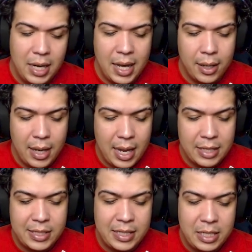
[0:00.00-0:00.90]
Galera, é
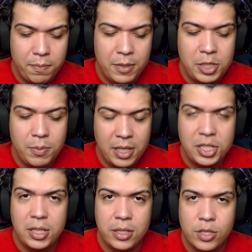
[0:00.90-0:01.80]

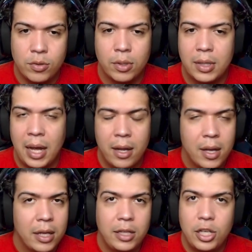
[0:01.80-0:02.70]
simplesmente isso, tá?
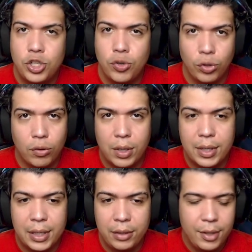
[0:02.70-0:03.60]
Deixou
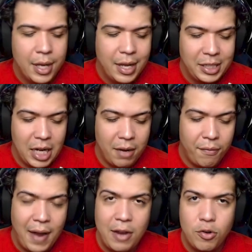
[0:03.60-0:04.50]
tocando, já
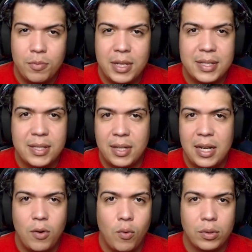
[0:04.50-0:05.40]
vai começando
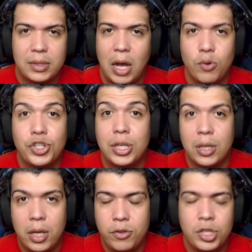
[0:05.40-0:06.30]
ali contar os
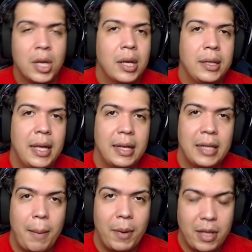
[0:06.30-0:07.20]
ganhos né,
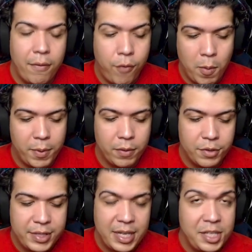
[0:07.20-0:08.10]
na plataforma para
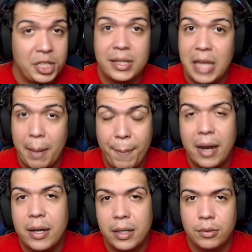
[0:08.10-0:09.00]
vocês e tá
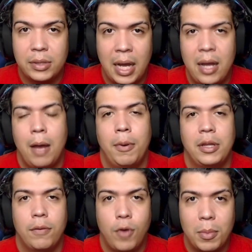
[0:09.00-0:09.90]
pagando, tá? A
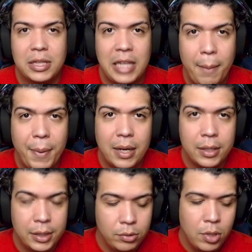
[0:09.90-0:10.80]
plataforma tá
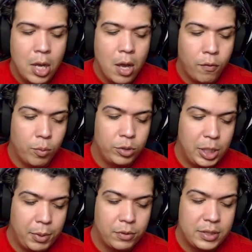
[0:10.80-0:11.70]
pagando. Vou
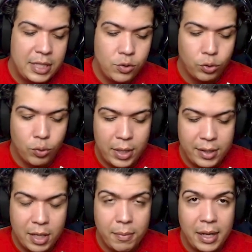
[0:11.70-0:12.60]
mostrar para vocês o
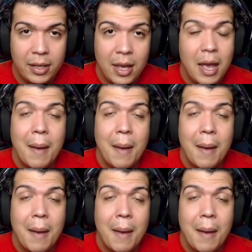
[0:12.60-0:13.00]
token também.